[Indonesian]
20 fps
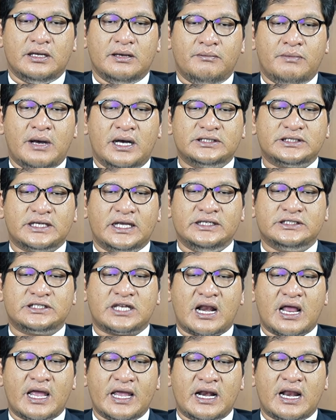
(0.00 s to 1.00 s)
bangsa
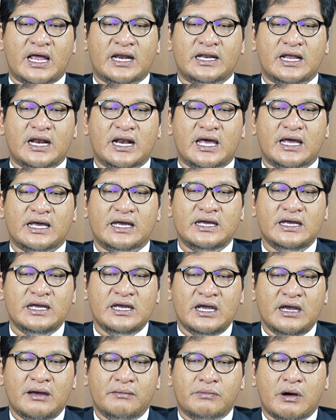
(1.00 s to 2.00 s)
Israel adalah
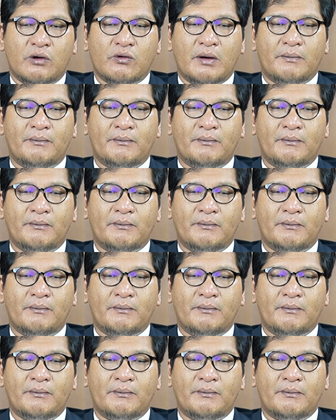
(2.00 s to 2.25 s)
bahwa